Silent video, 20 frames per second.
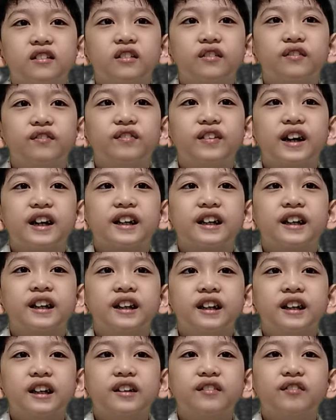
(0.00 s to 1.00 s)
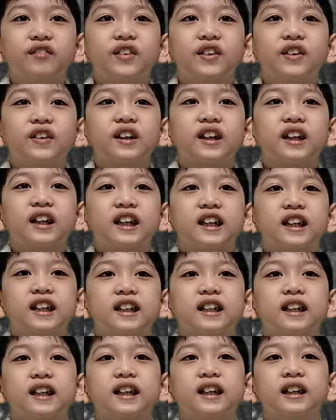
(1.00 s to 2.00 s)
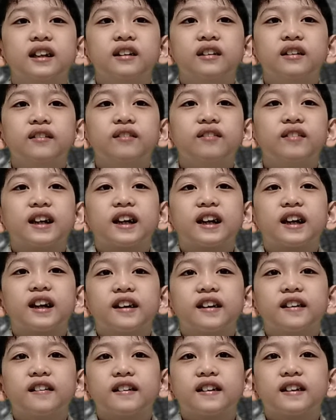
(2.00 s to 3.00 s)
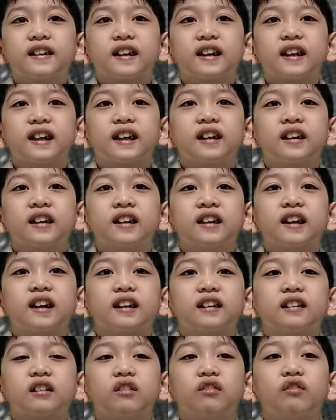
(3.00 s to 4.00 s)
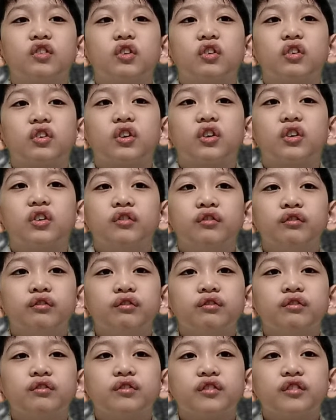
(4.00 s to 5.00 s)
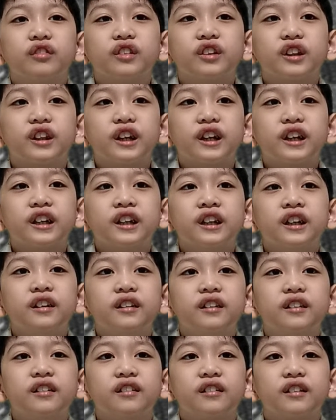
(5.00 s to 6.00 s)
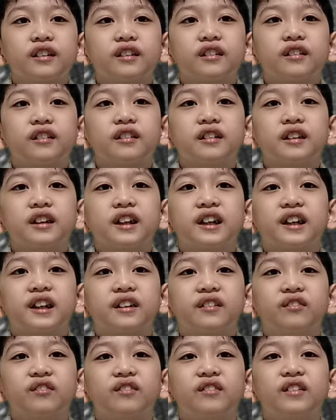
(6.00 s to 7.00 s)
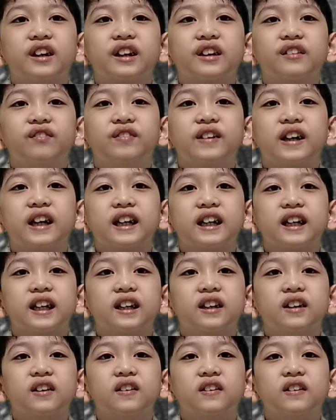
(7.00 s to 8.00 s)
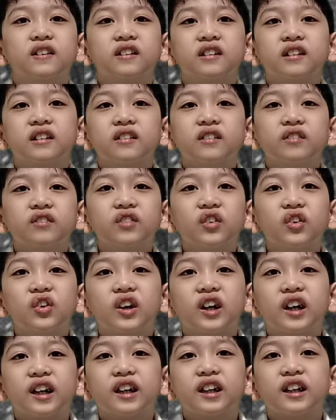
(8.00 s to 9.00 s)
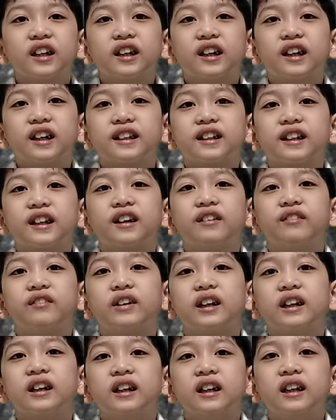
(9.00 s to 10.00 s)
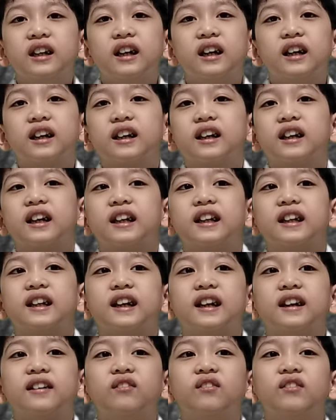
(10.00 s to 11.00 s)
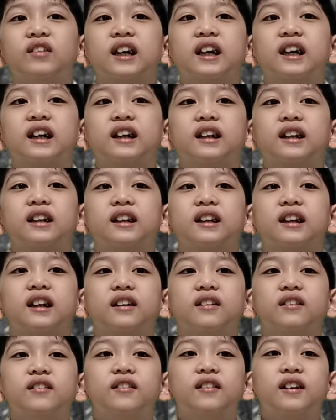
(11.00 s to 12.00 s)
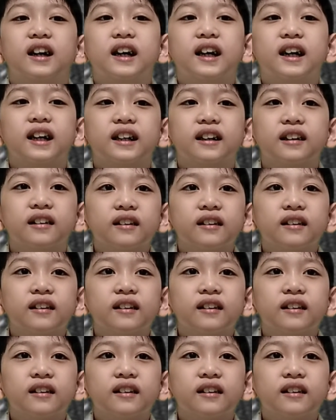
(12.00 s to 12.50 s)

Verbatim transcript: upang himukin si Macario sa kain na sumuko. Dahil gusto niyang magpatong buhay kasama ang kanyang mga tauhan.